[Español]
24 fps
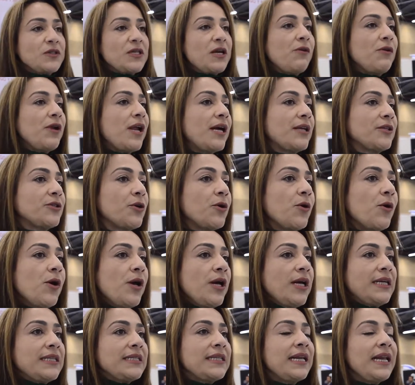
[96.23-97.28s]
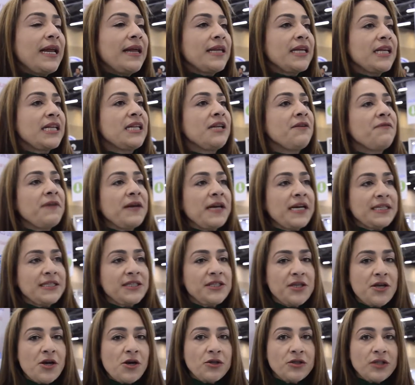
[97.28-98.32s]
hablando de la
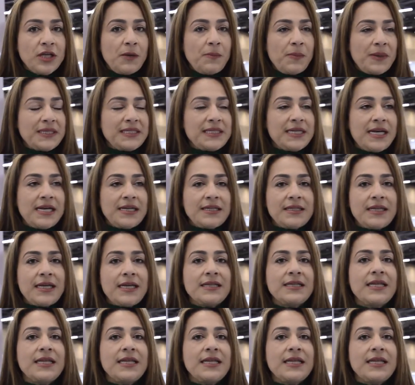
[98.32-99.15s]
dignificación del paciente,